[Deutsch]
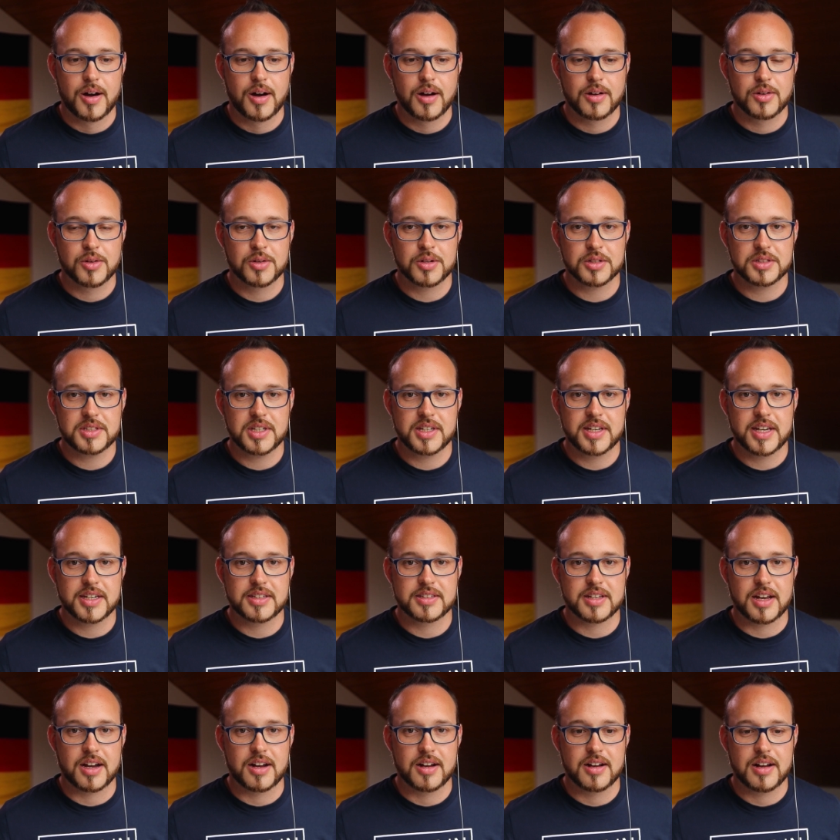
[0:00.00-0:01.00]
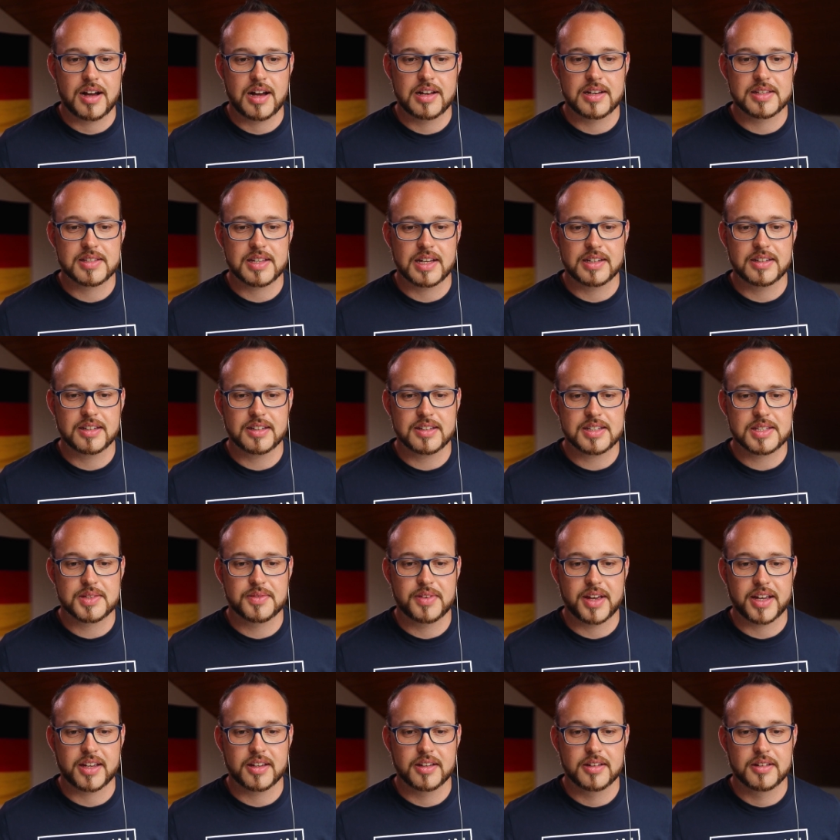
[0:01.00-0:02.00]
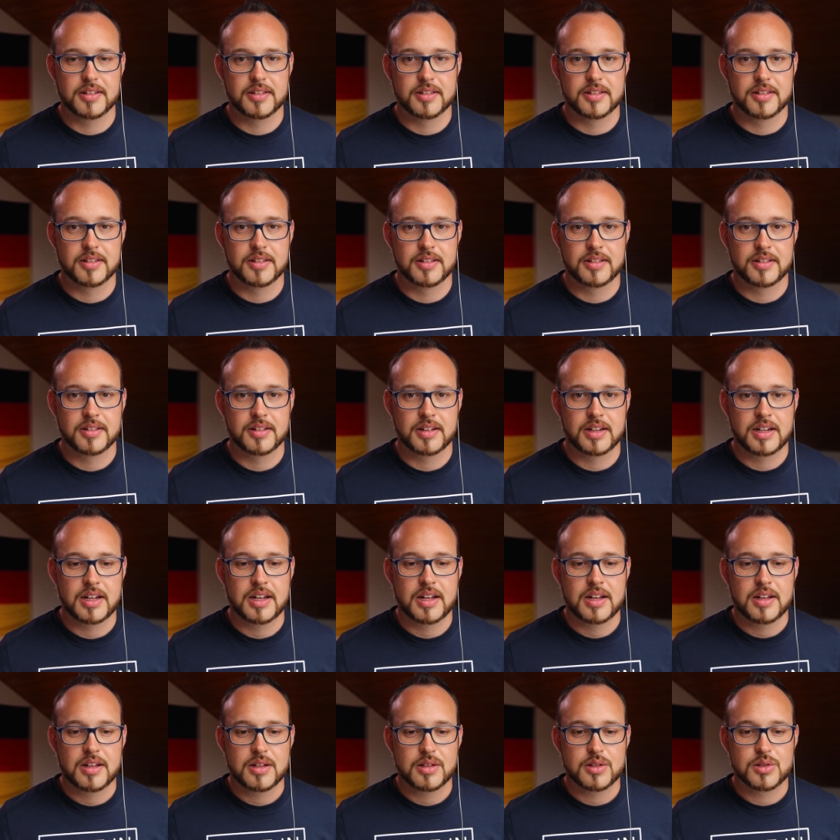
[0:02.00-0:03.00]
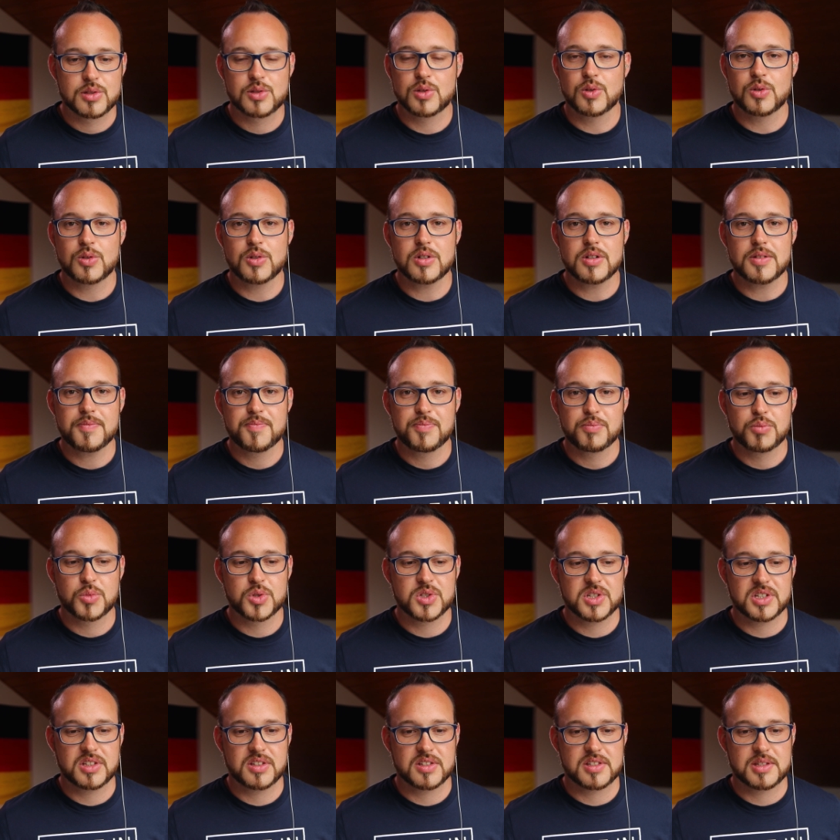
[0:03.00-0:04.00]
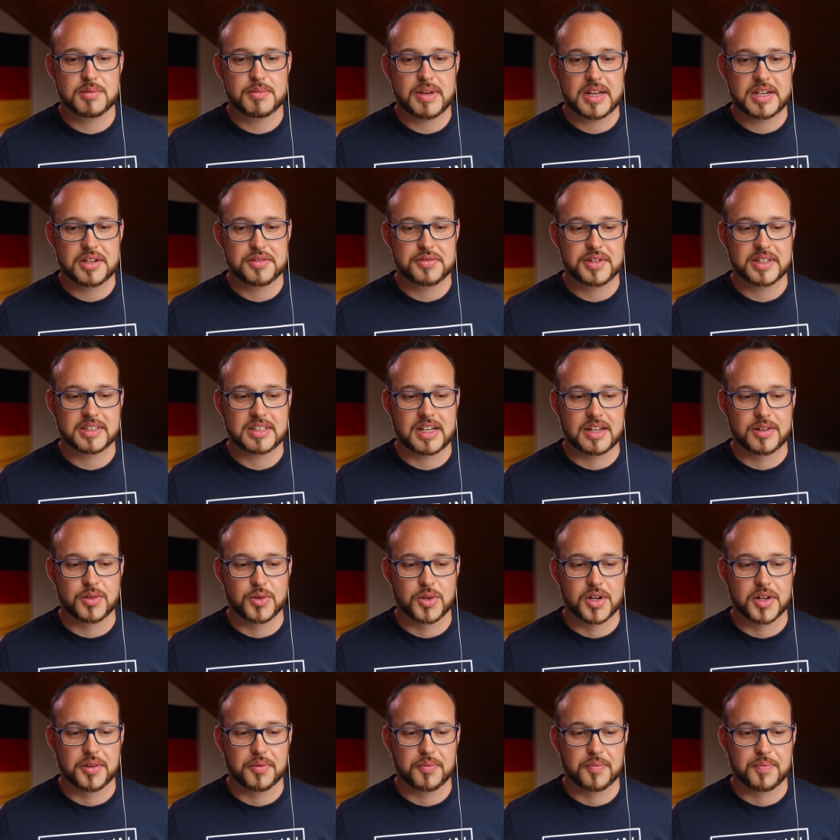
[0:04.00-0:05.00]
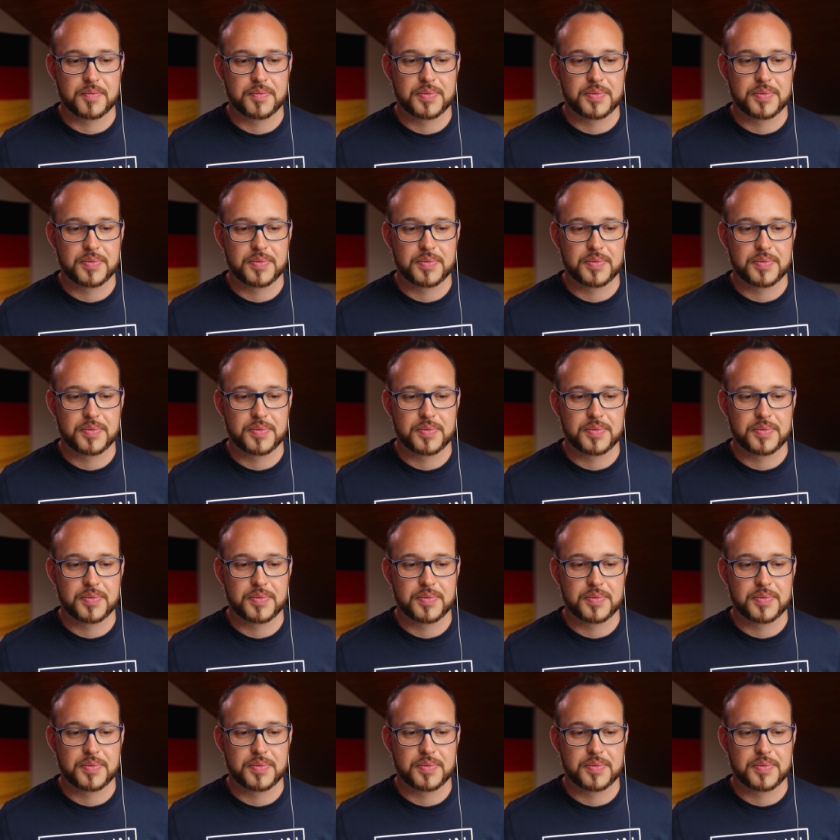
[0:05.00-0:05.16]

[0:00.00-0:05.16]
nur noch die Kick da, alles andere ist weg. So muss ich das im Endeffekt anhören.